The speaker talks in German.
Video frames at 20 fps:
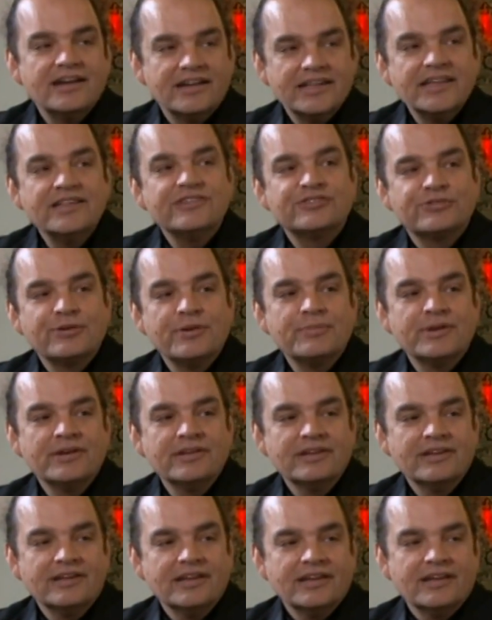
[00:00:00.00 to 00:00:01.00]
Ich schwimme?
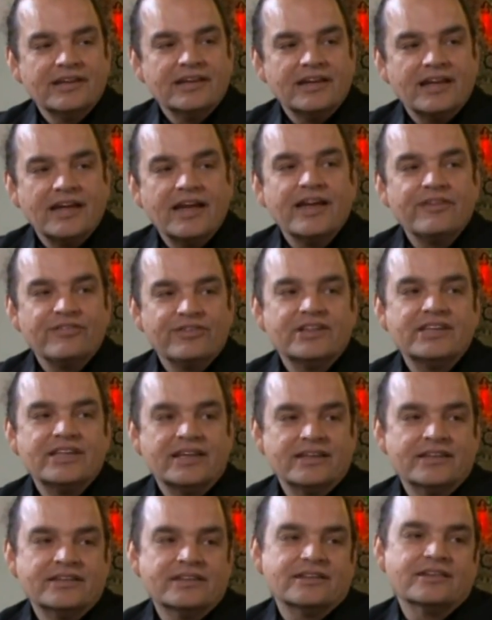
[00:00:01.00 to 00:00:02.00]
Mhm. Every
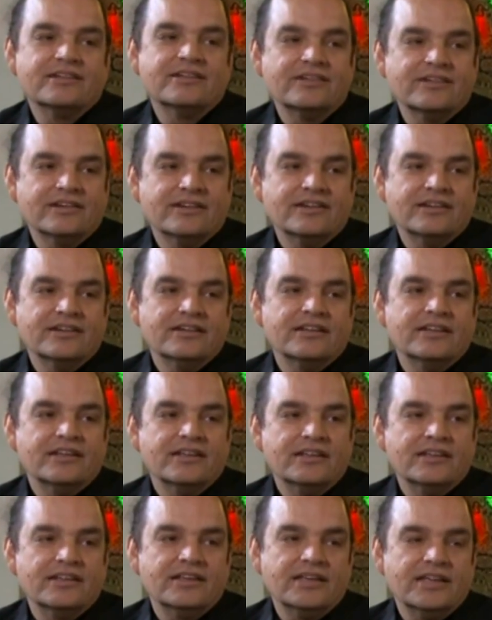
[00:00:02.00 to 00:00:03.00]
day.
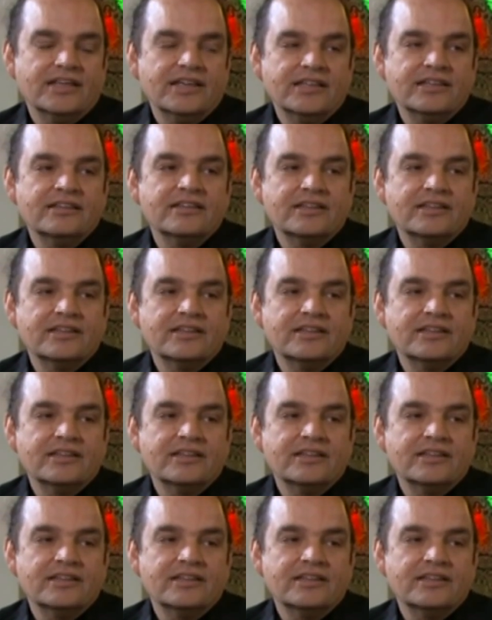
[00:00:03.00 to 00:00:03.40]
Jeden Tag?